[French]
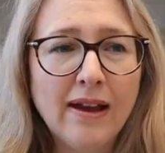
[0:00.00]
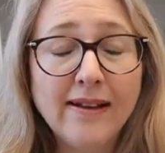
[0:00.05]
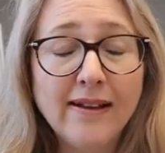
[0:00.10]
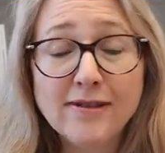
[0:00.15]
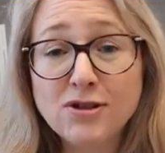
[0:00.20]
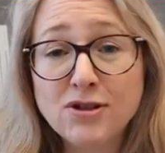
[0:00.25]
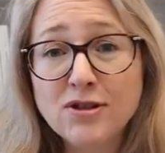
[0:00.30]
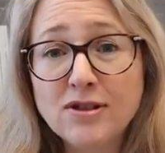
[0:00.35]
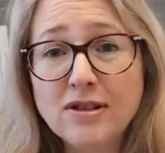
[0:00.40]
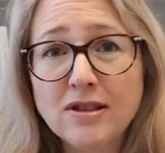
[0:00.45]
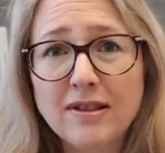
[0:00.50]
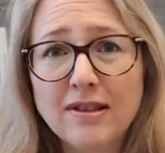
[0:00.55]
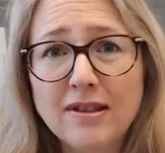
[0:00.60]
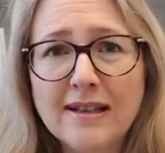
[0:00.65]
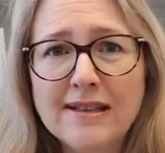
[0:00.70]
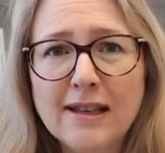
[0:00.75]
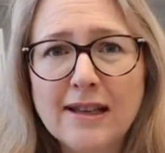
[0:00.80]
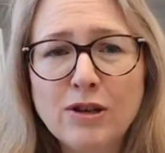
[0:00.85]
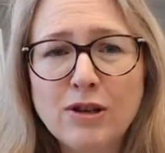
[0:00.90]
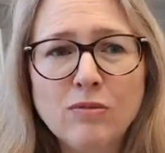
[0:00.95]
Et ça, c'est très
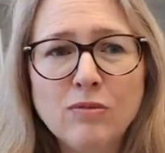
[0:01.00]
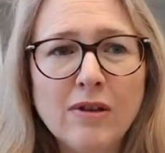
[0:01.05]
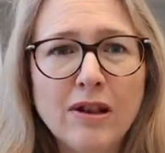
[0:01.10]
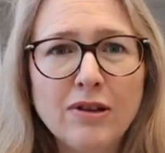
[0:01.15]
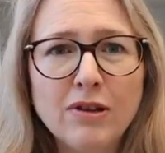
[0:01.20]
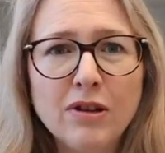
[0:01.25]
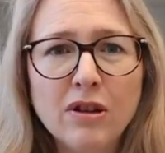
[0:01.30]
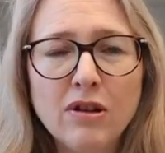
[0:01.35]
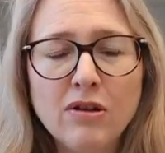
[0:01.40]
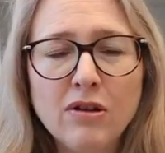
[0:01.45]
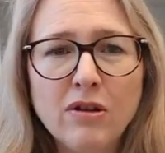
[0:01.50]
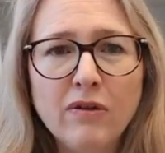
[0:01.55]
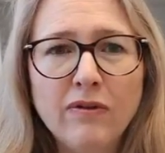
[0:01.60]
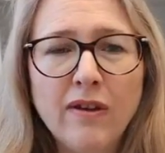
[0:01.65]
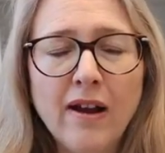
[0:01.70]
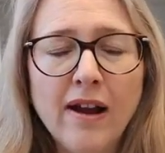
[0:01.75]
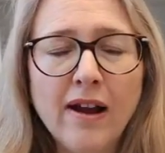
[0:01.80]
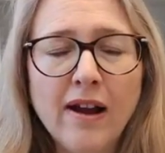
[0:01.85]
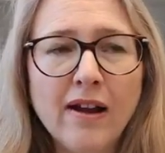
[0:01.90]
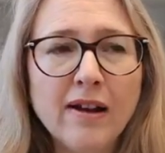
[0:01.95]
accumulateur de le
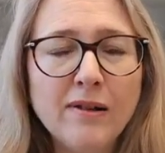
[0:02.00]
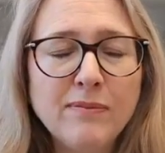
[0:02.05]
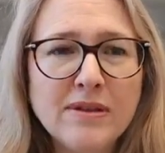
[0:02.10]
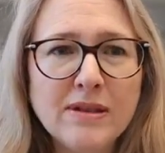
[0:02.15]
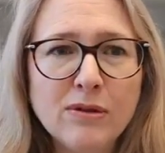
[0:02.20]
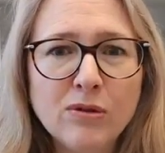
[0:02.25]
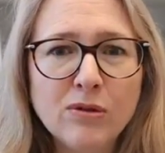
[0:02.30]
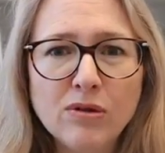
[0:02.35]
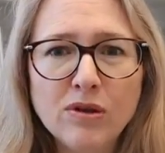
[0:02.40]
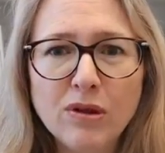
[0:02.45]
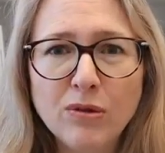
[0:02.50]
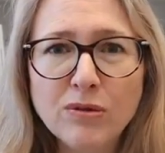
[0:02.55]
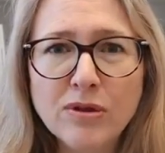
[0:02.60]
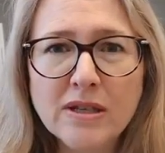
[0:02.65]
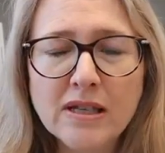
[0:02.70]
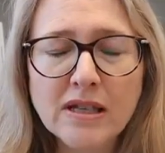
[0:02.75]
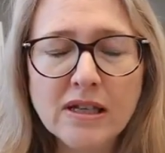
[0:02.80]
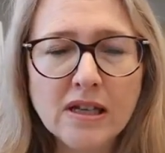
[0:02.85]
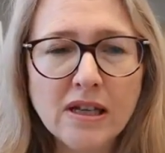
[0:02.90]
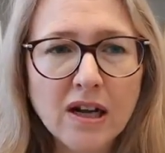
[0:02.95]
faire, puis c'est OK
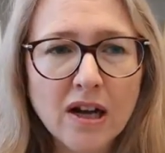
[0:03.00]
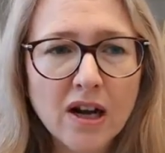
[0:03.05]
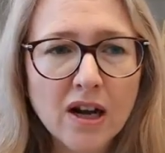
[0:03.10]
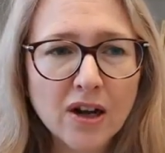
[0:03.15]
aussi.